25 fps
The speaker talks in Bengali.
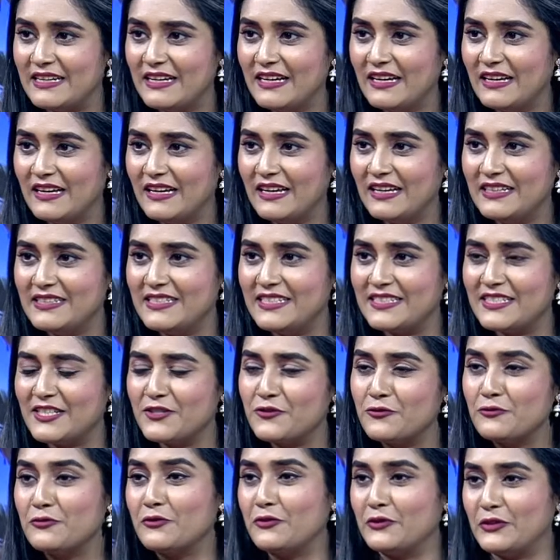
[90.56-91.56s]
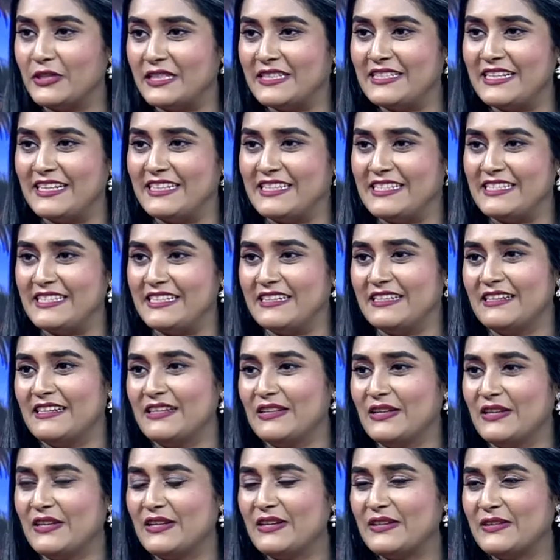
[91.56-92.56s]
আচ্ছা সেটা শুরু হতে যাচ্ছে
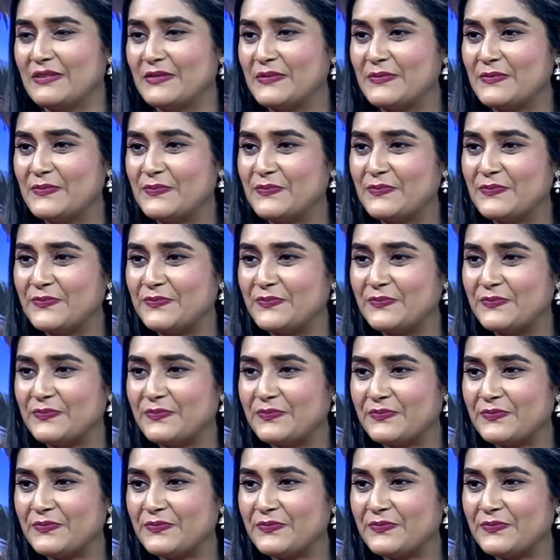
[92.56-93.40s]
হ্যাঁ হ্যাঁ তোমাকে